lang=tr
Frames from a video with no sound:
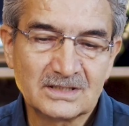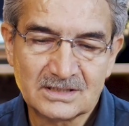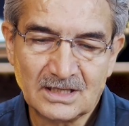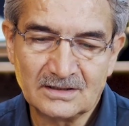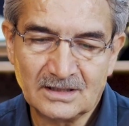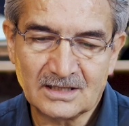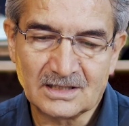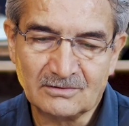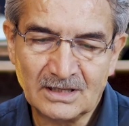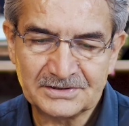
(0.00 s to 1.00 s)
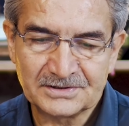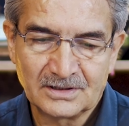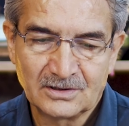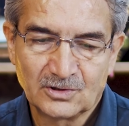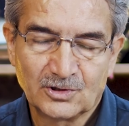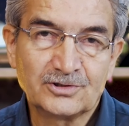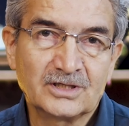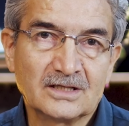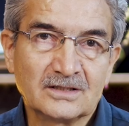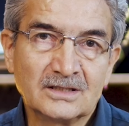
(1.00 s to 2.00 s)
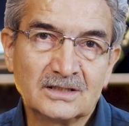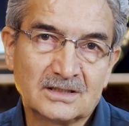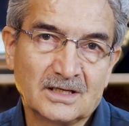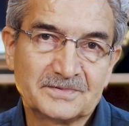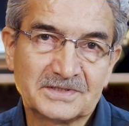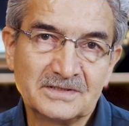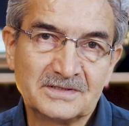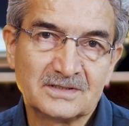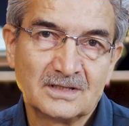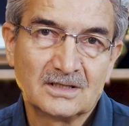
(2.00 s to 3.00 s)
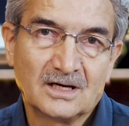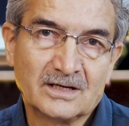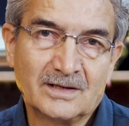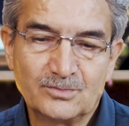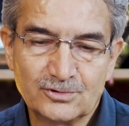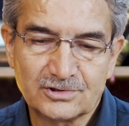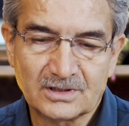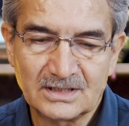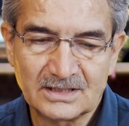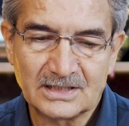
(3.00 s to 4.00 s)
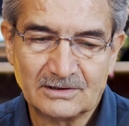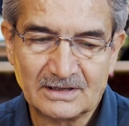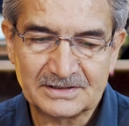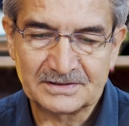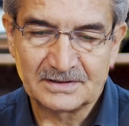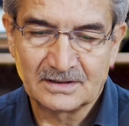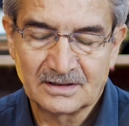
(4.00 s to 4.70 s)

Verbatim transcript: Hristiyanlar da var. Öte yandan kitapsız Arap müşrikleri de var.